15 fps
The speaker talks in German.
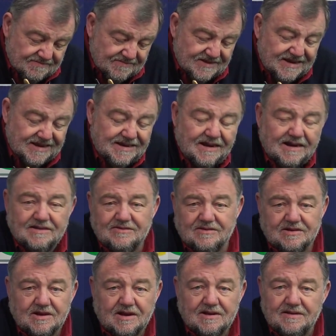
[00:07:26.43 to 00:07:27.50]
Jeder hat
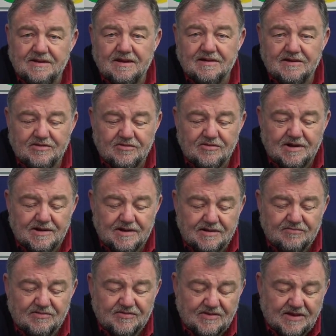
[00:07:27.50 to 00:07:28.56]
ja da in der Richtung einen
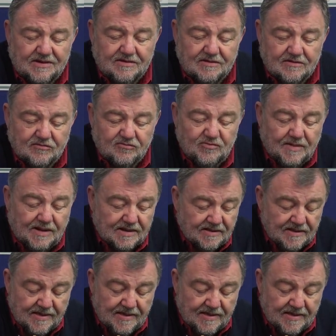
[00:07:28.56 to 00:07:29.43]
etwas anderen Geschmack.